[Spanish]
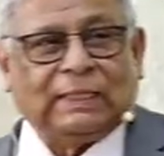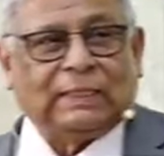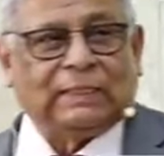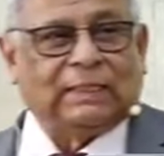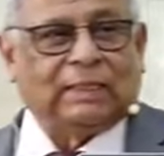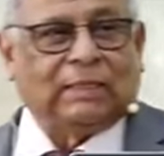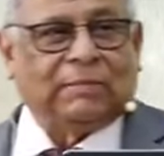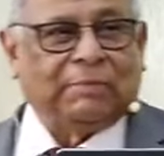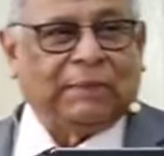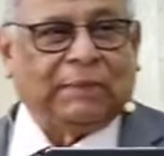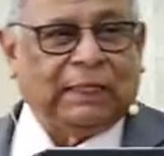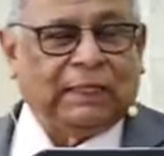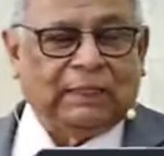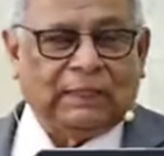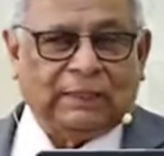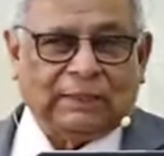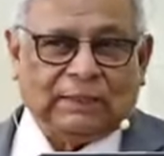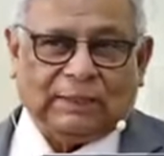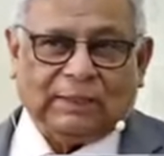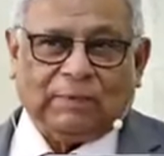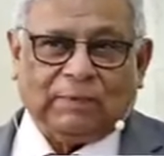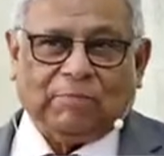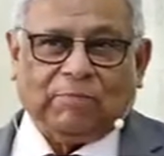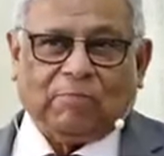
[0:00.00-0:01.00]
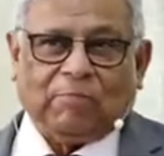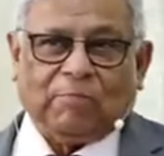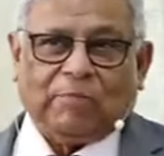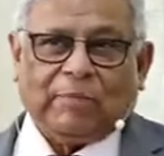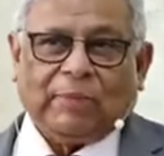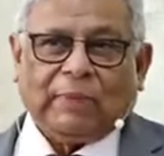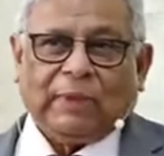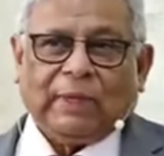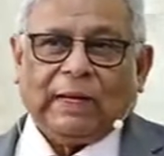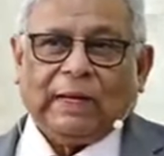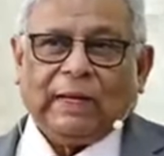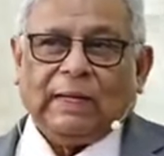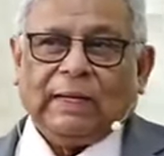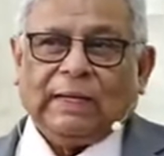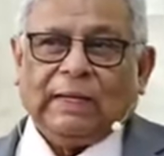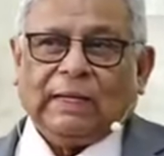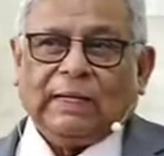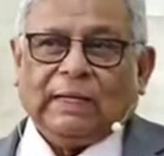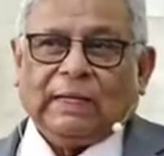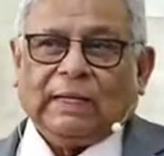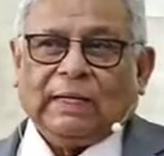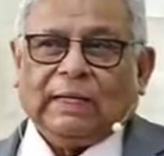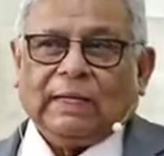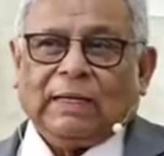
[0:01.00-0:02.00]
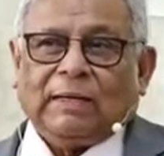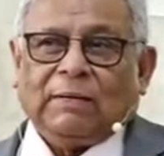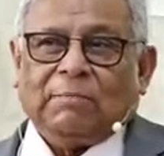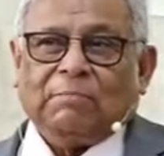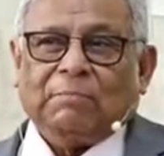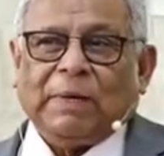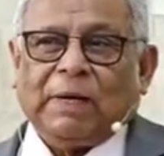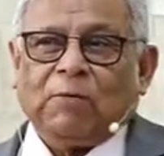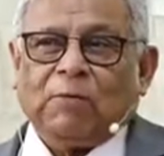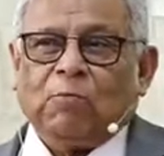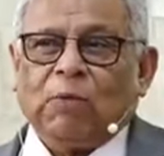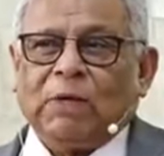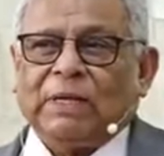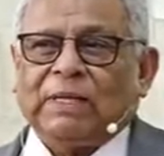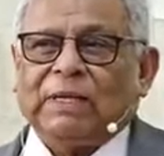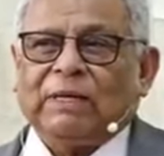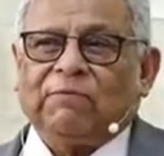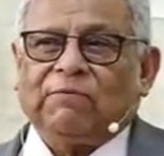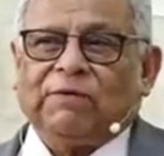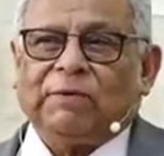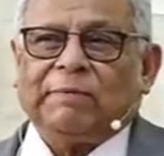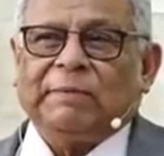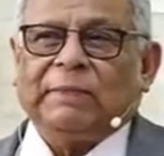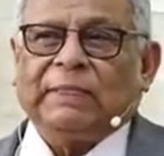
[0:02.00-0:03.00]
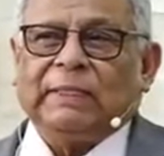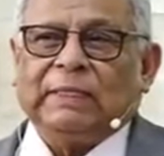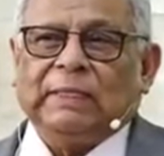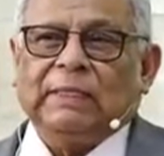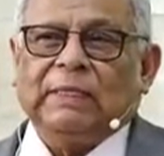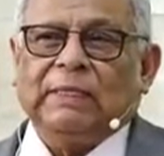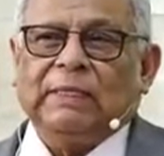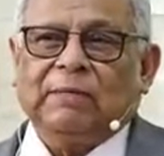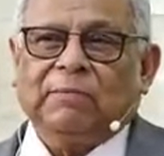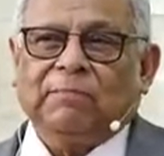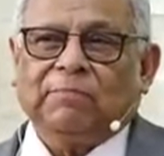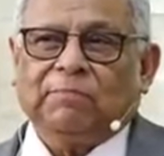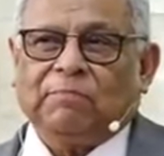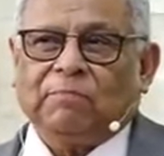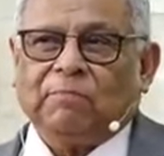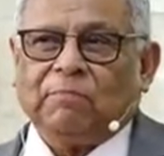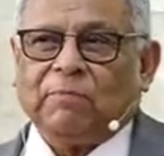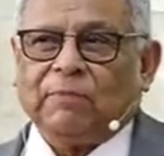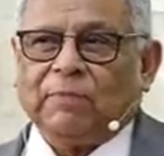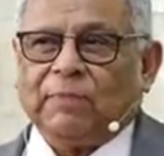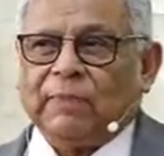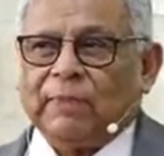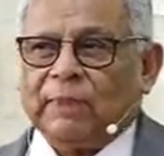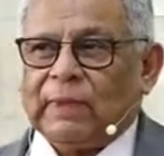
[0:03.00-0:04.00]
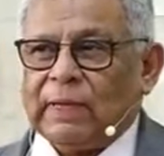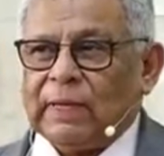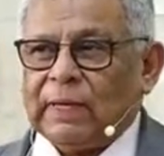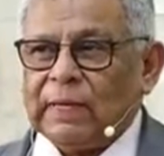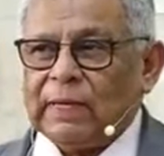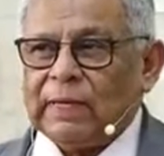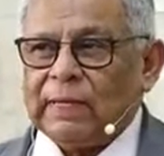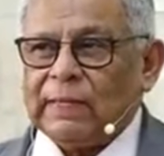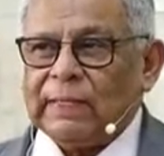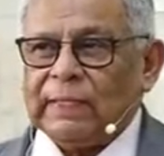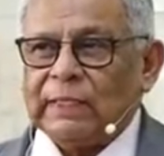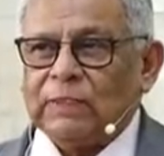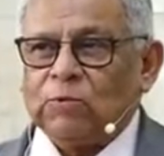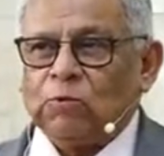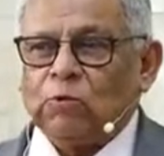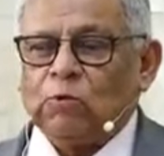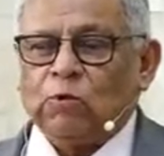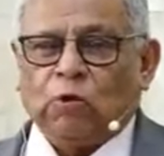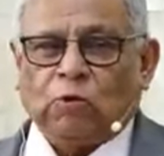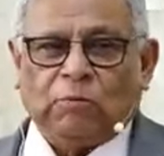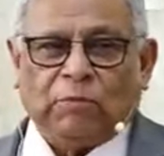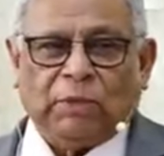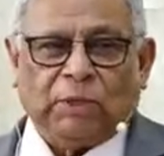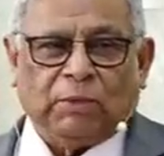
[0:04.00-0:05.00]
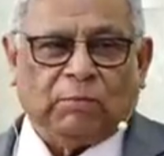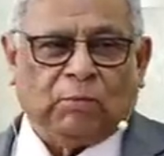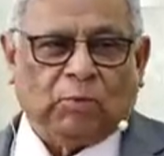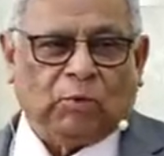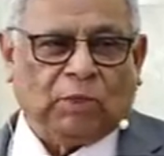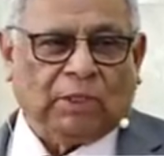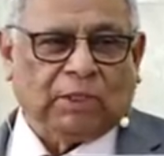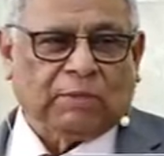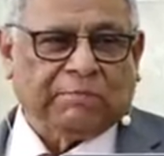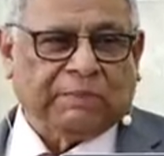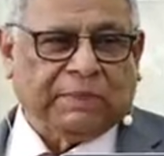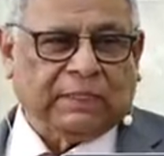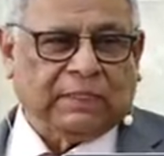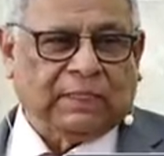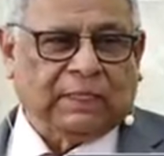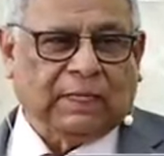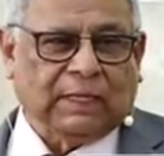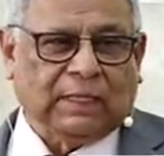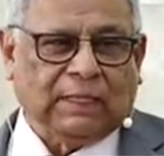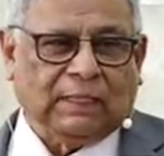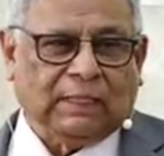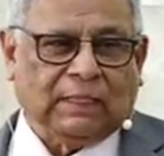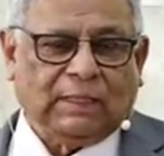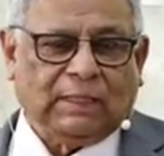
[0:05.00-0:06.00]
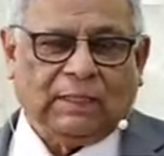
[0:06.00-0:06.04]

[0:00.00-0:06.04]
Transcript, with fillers: hermanas? Vanguardia femenil es un nombre muy especial,